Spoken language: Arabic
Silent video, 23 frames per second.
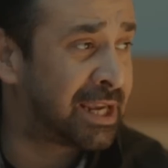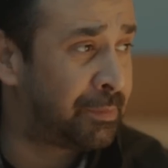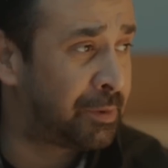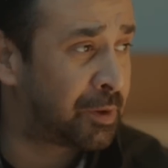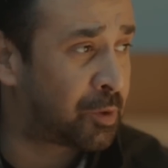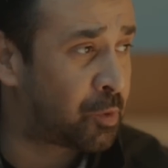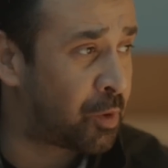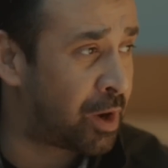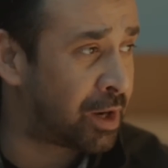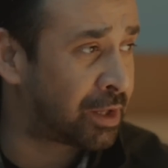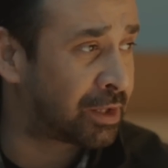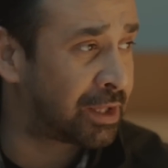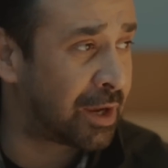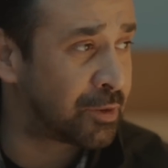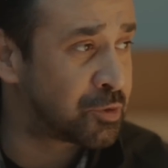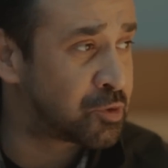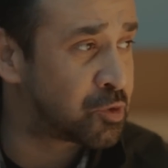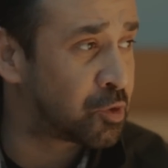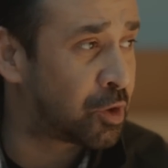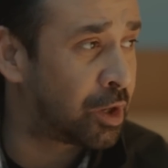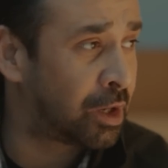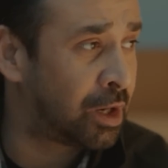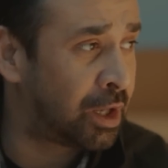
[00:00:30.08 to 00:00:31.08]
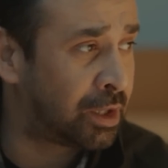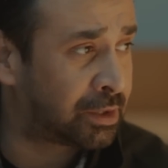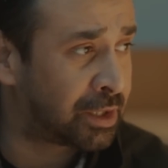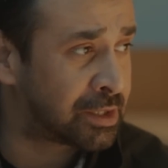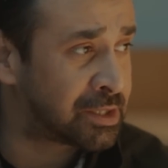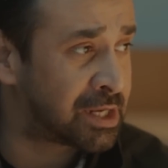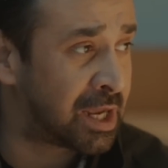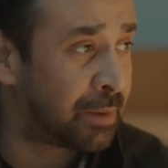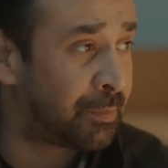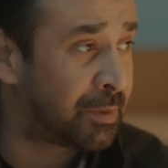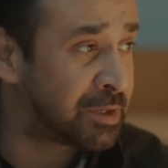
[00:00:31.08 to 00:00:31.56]
يجيب لك ورده او شوكولاته
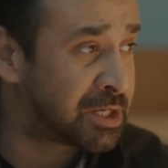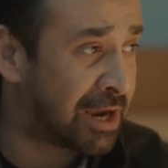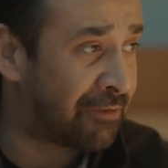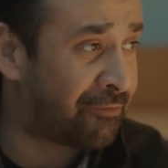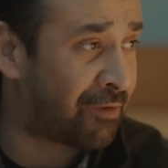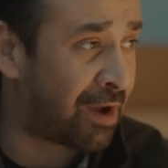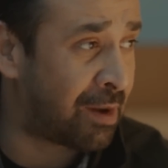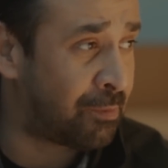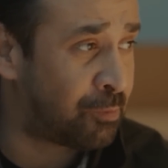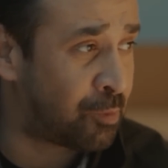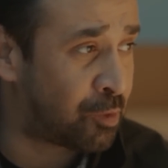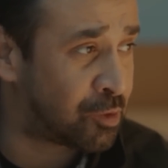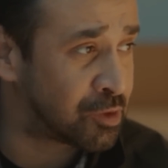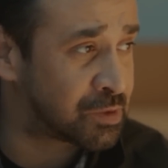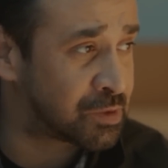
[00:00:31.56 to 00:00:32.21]
زي ما شاف عم